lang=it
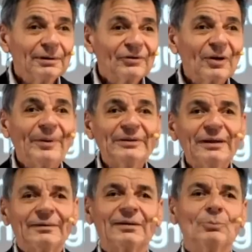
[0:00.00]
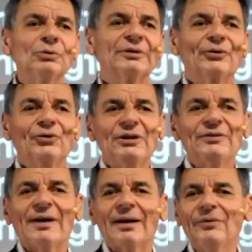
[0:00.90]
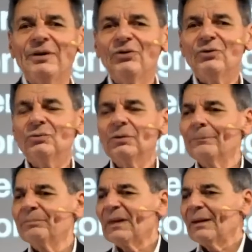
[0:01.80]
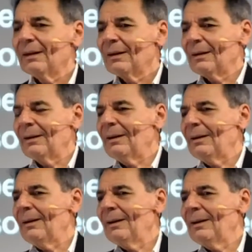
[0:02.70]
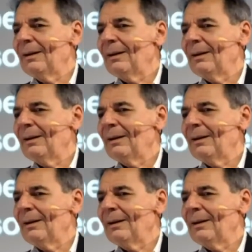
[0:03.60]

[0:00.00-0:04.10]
Sapete, trimurti è Shiva, Vishnu, eh,